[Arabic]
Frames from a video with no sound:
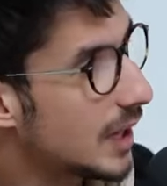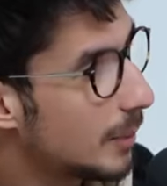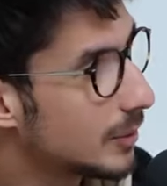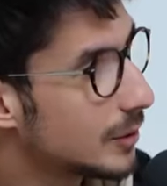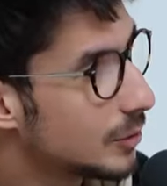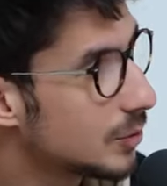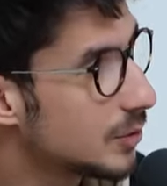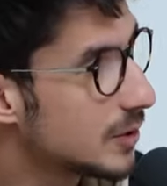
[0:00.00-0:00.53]
تهبط
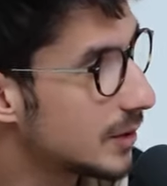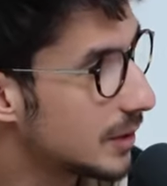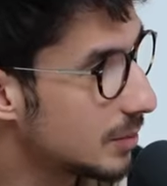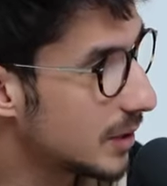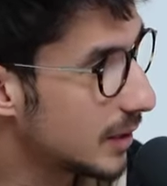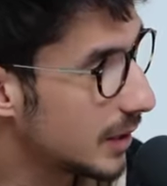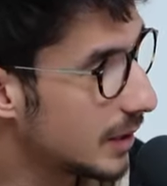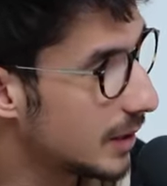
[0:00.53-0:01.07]
التوزر
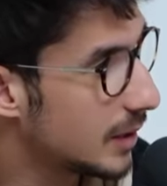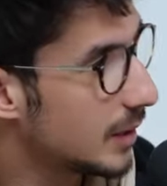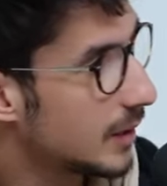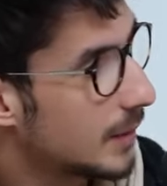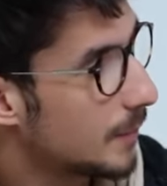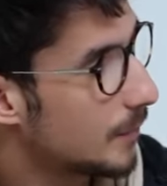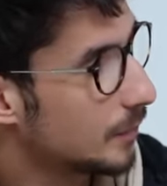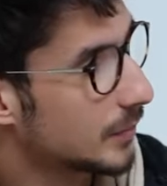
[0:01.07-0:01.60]
تمشي كل آه،
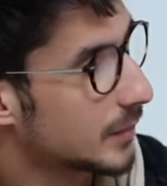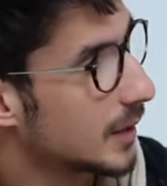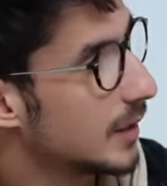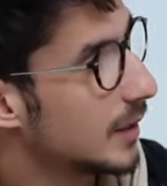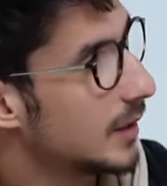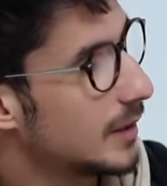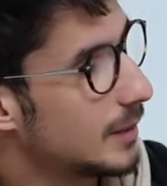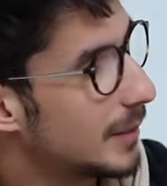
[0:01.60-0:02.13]

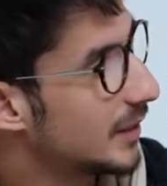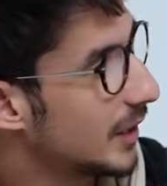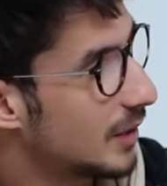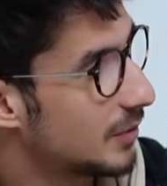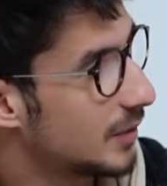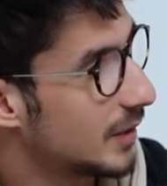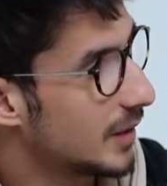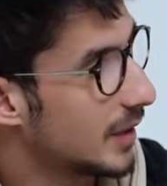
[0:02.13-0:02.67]

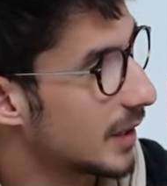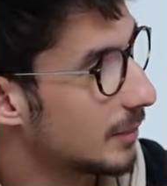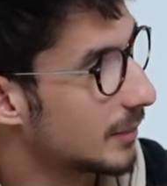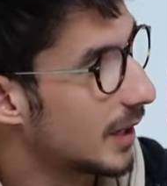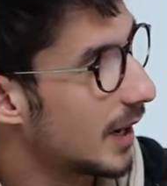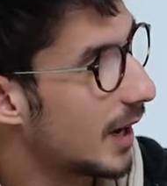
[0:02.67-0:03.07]
المتحف هذاك نتاع